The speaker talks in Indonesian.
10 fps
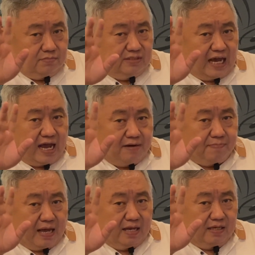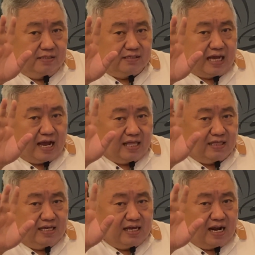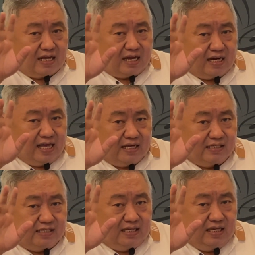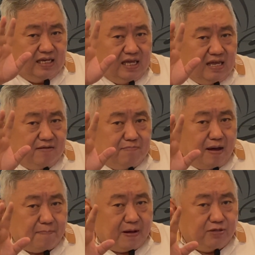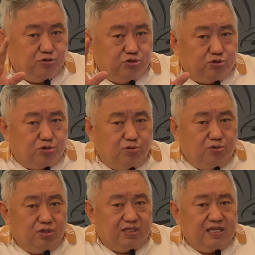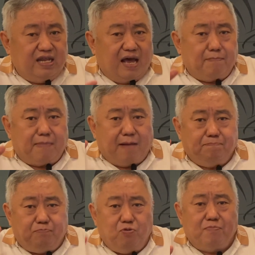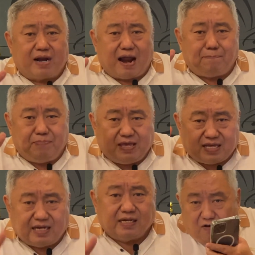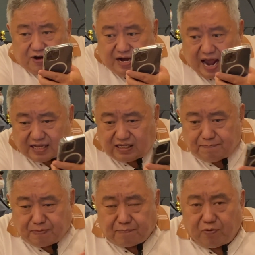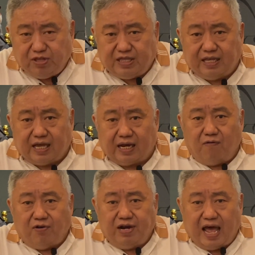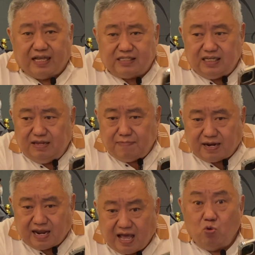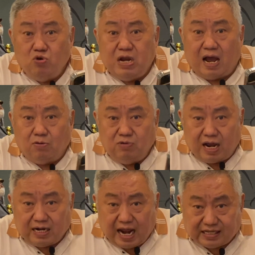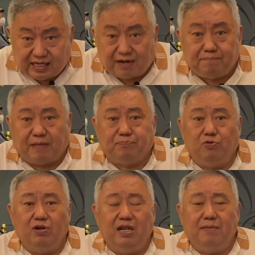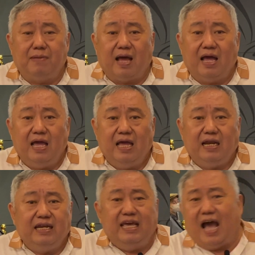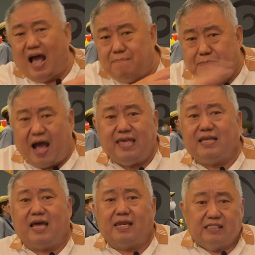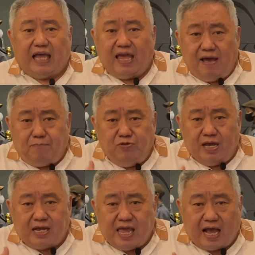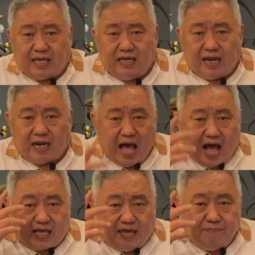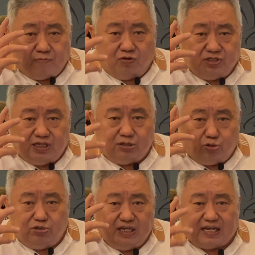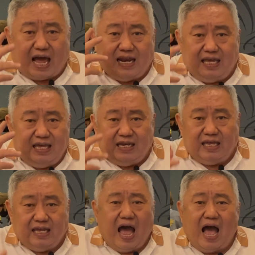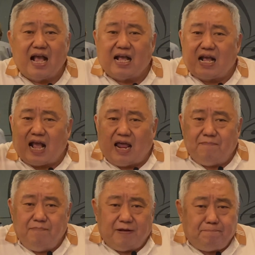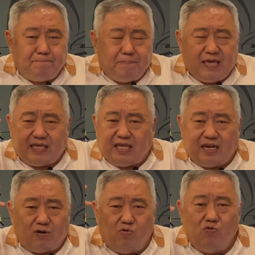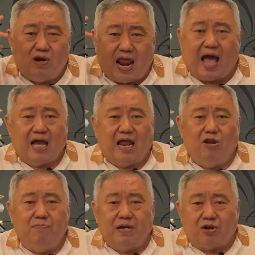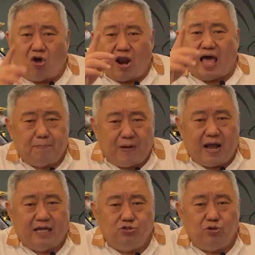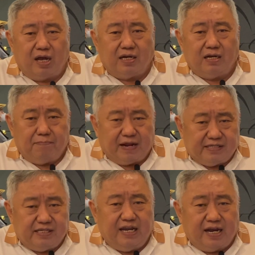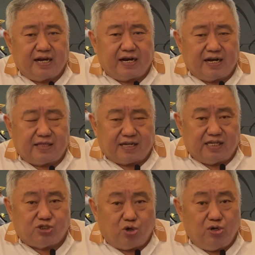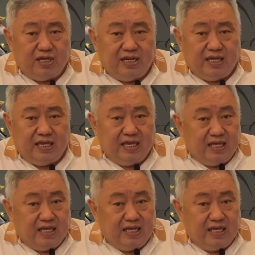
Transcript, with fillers: Jangan Pak, Jangan tinggalkan legacy Bapak justru tidak mampu merapikan fondasi perpolitikan. Fondasi di mana Undang-Undang Dasar 45 diabaikan. Saya punya keyakinan hakim konstitusi kali ini akan berpikir ulang kalau menolak pengajuan presiden threshold ini